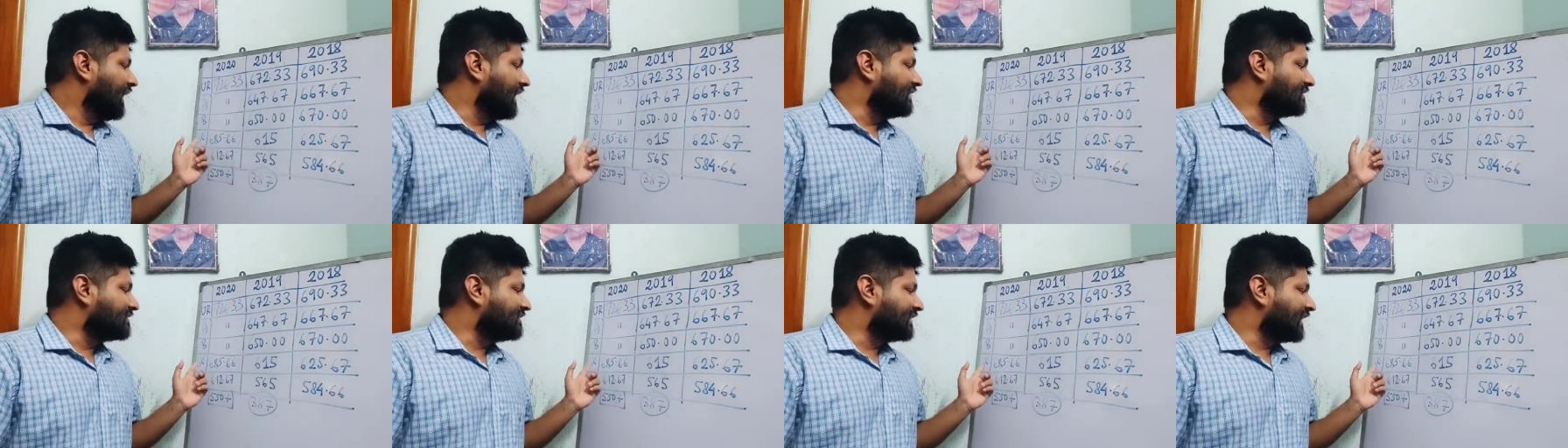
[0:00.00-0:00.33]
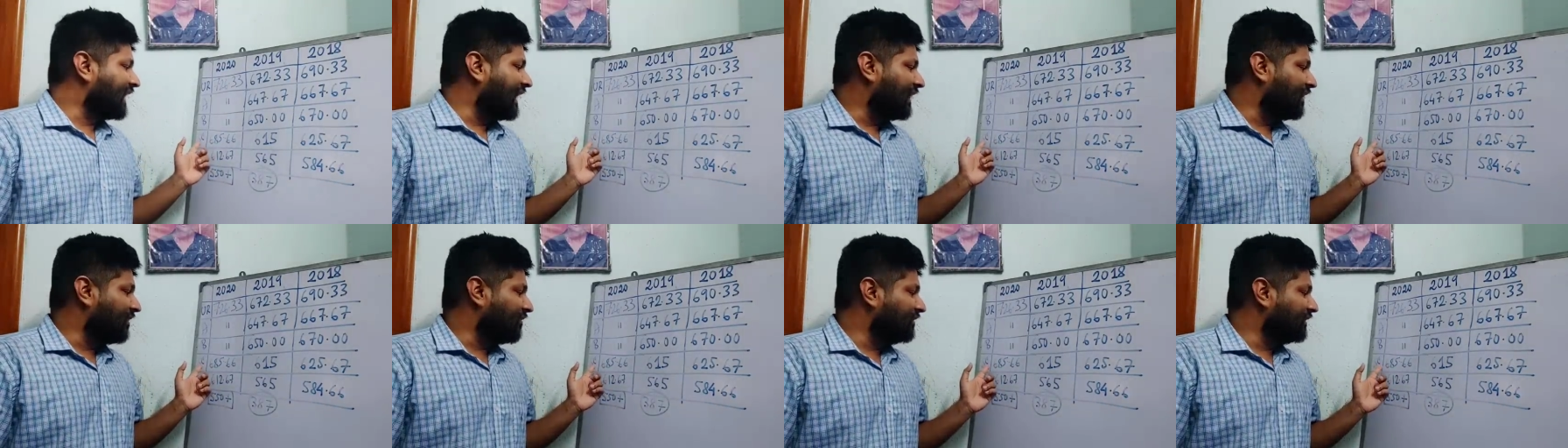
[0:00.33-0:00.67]
এসসি
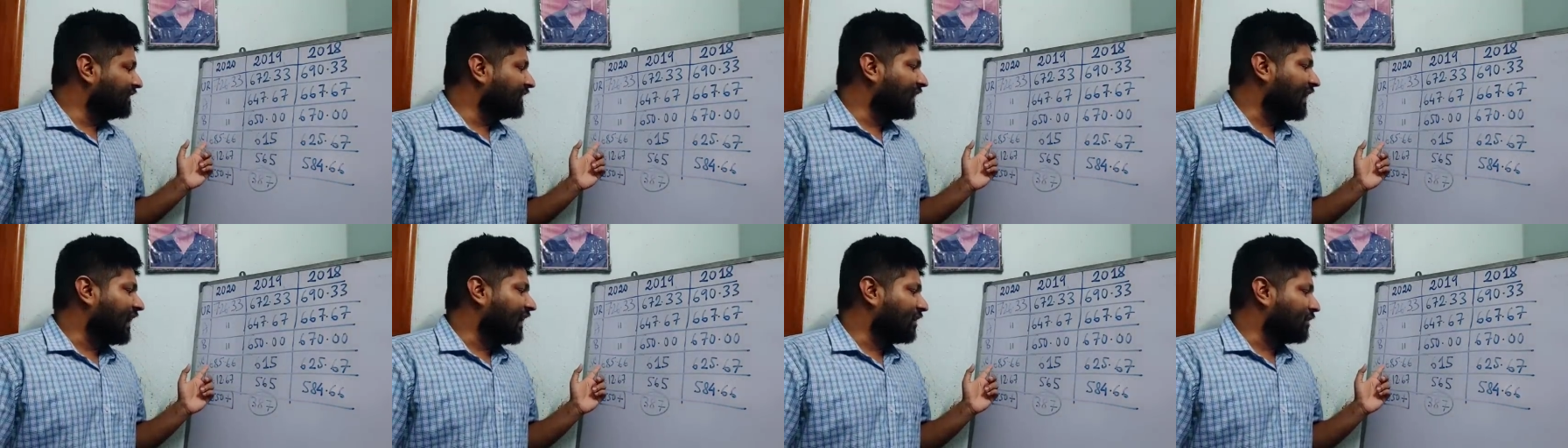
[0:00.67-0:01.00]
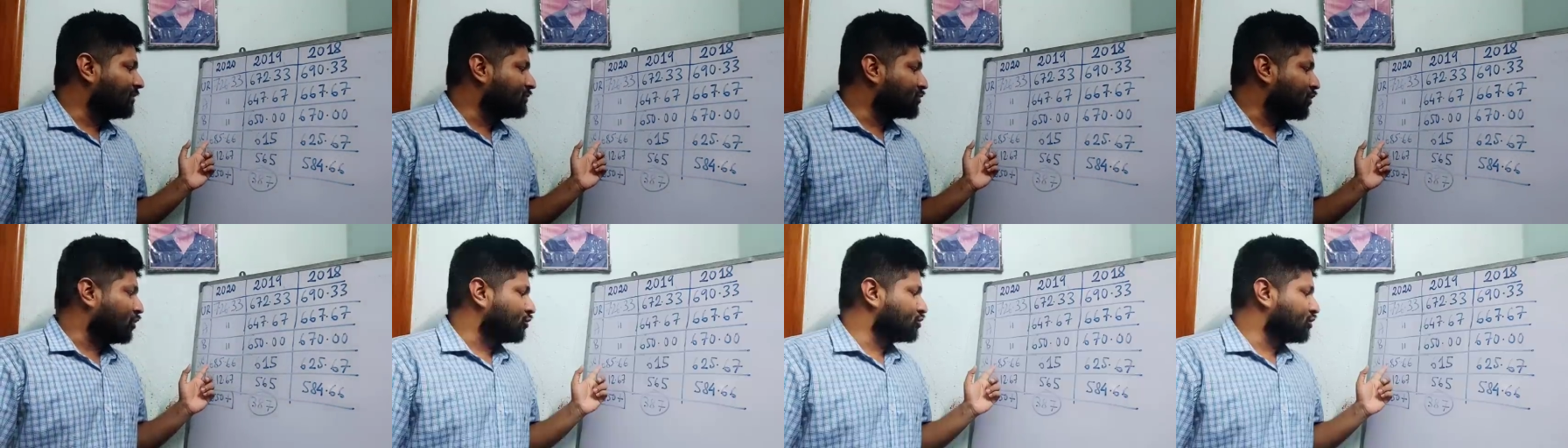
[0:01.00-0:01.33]
ক্যাটাগরিতে কাট
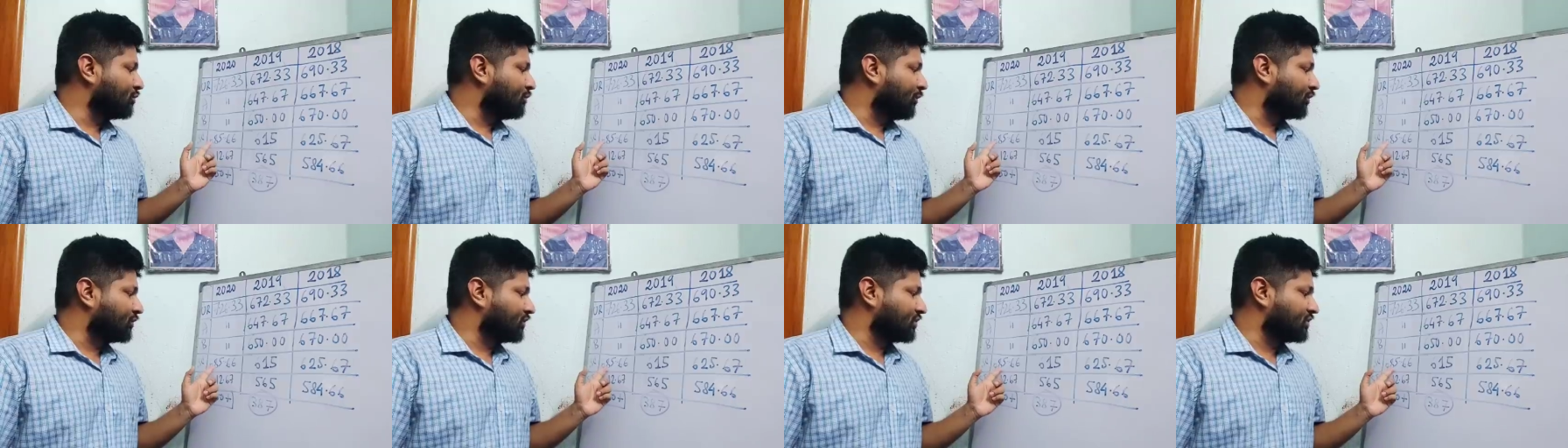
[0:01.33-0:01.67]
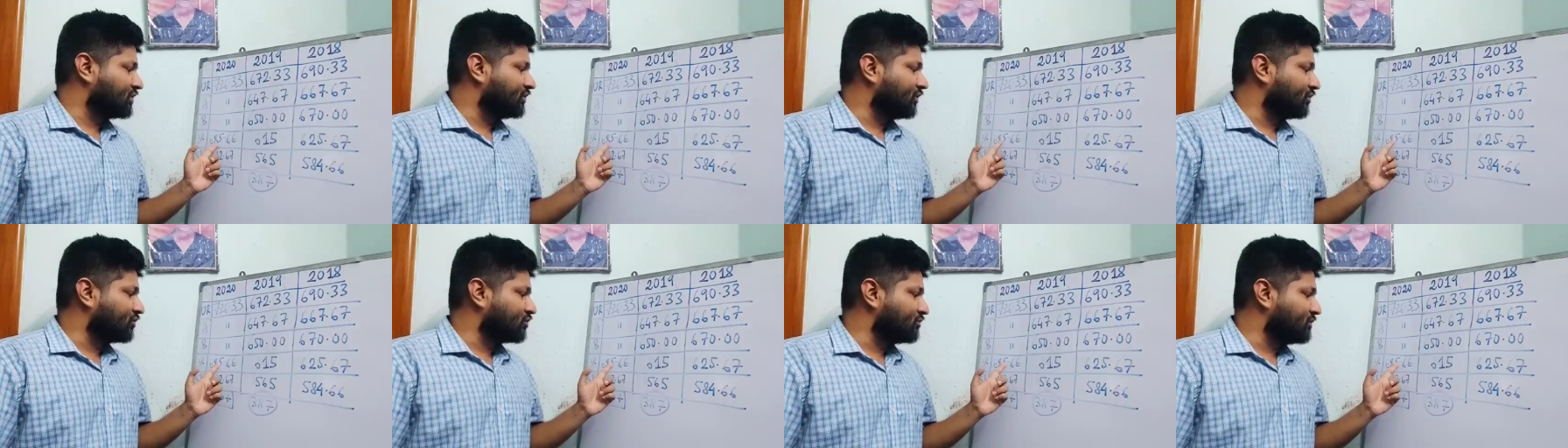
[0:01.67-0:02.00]
অফ ছশো
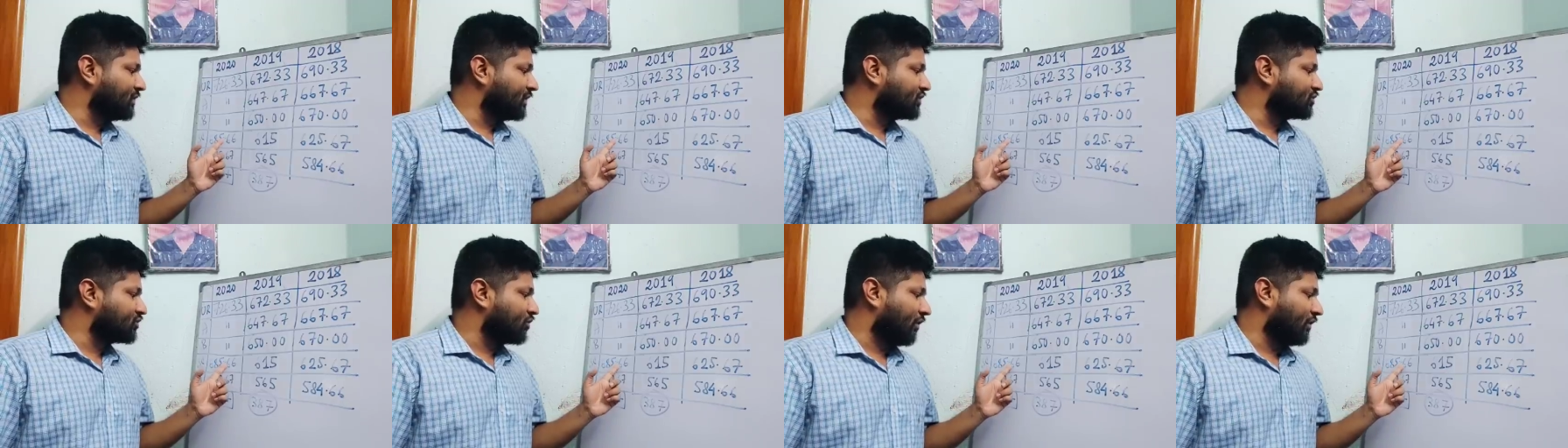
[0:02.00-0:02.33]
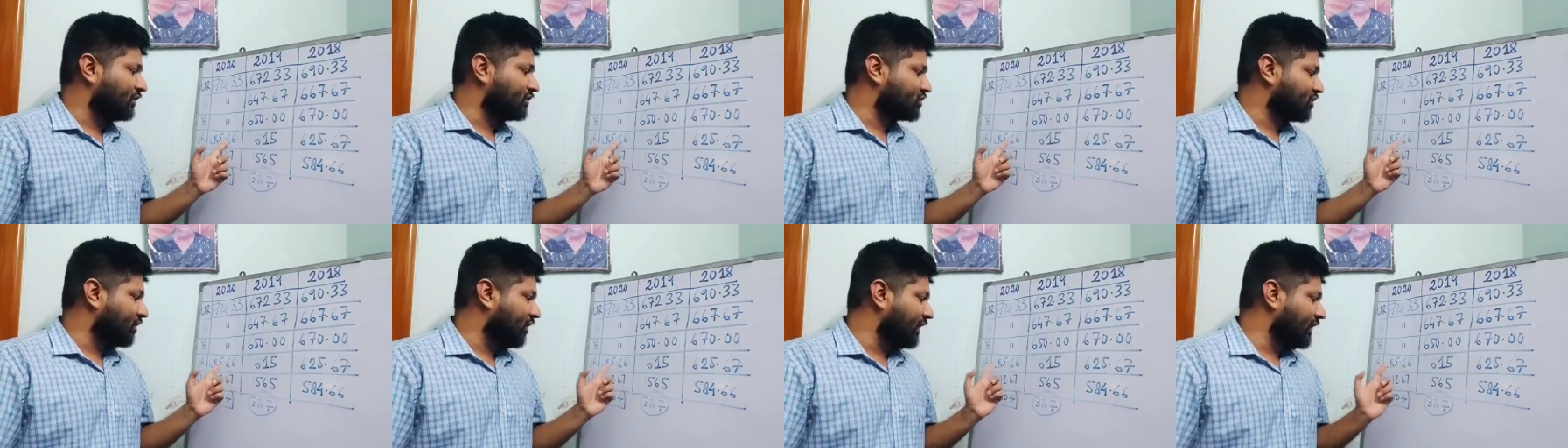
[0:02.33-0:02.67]
পঁচাশি দশমিক
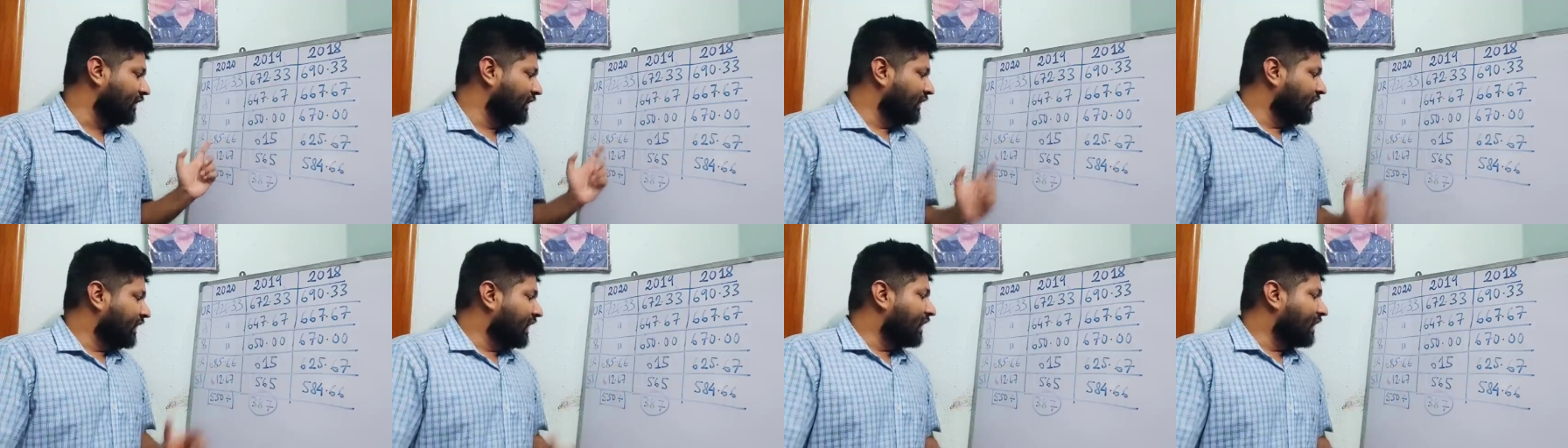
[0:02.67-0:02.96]
ছয় ছয়